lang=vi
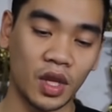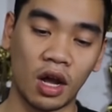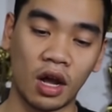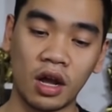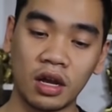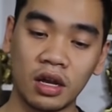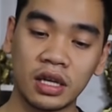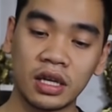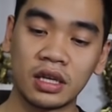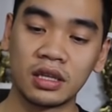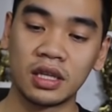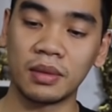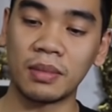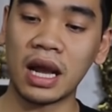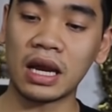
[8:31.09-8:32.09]
Đó.
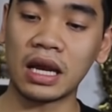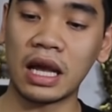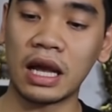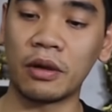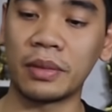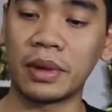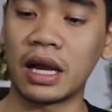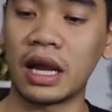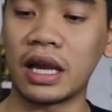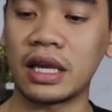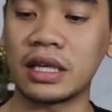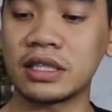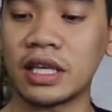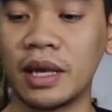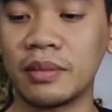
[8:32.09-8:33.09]
Thì bác nào mà
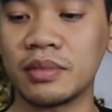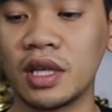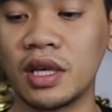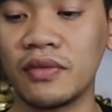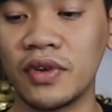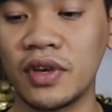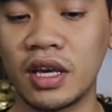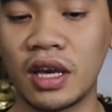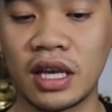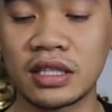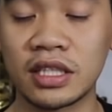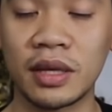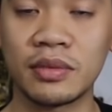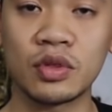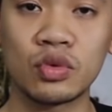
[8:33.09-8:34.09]
hay xem ti vi hay
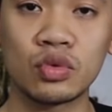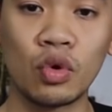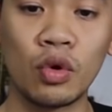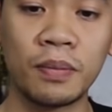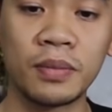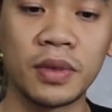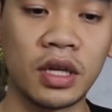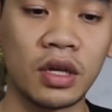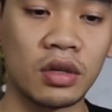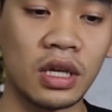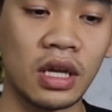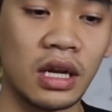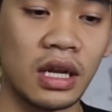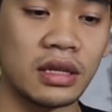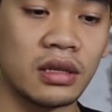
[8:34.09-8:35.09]
xem YouTube thì có
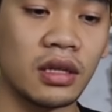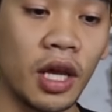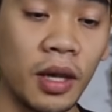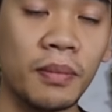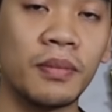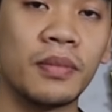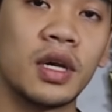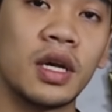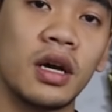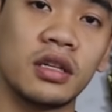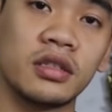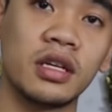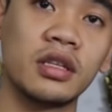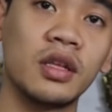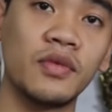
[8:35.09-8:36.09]
thể là tìm
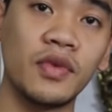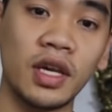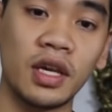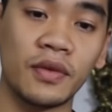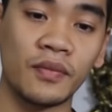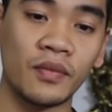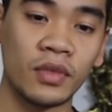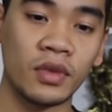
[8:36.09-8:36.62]
ở trên ti vi.